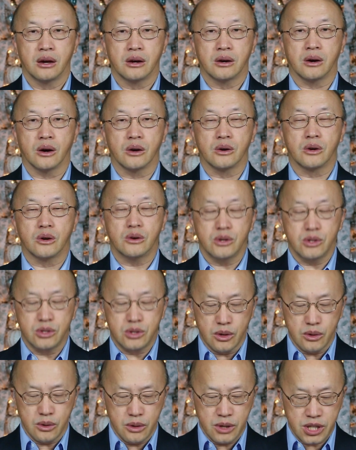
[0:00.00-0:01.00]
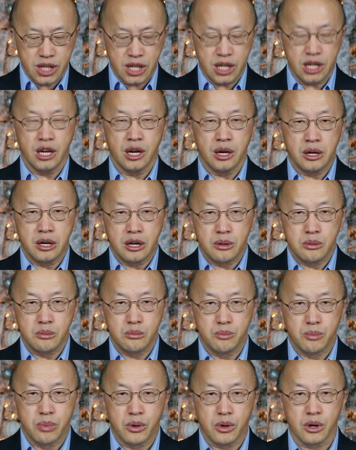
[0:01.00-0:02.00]
có lô lu cho lu gì
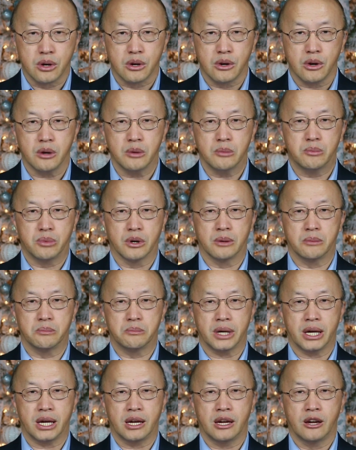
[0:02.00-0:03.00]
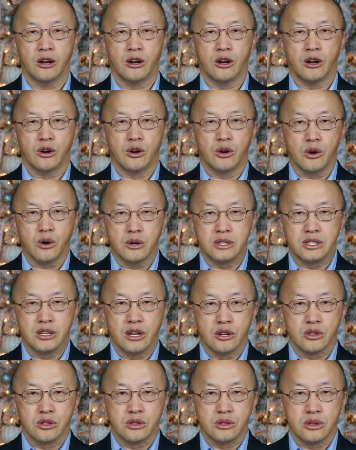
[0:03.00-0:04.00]
buộc công buồn bê lô
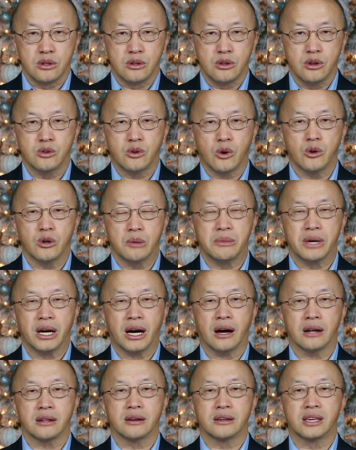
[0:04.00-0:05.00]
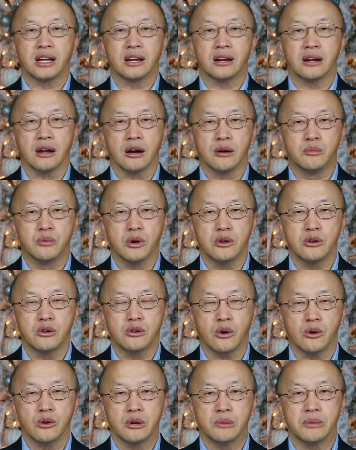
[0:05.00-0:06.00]
lu công lên bê hà nội chơi lâu mỗi lu
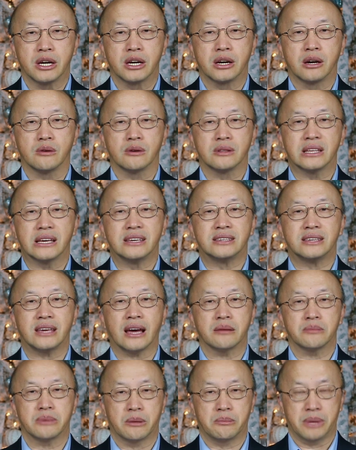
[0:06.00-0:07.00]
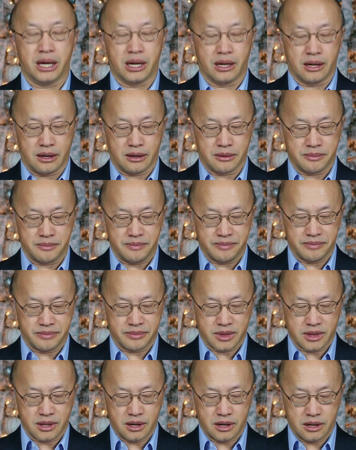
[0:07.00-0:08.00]
công lên bê cứ lô tê sáng phê phê lại
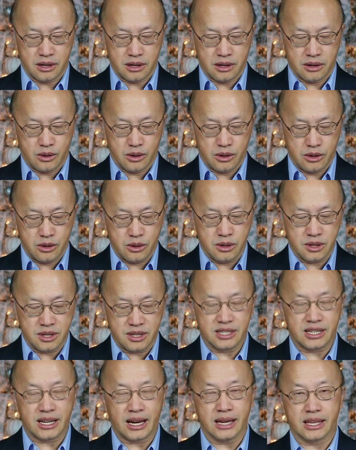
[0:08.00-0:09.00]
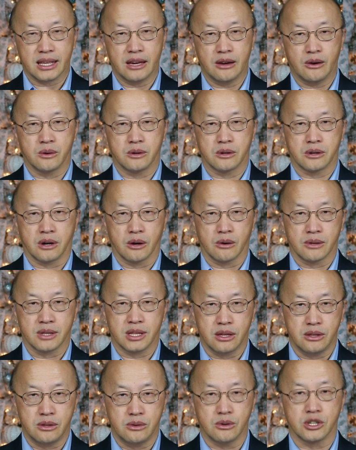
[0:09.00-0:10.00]
using thay cái ô đó có lô
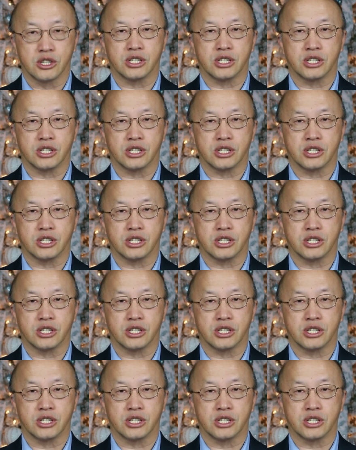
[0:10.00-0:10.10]
tê nhua